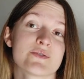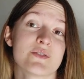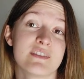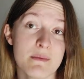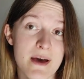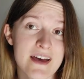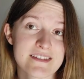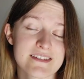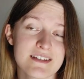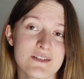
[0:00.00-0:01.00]
se
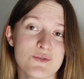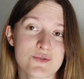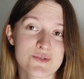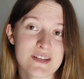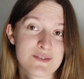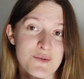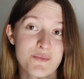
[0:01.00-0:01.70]
débarrasser de cette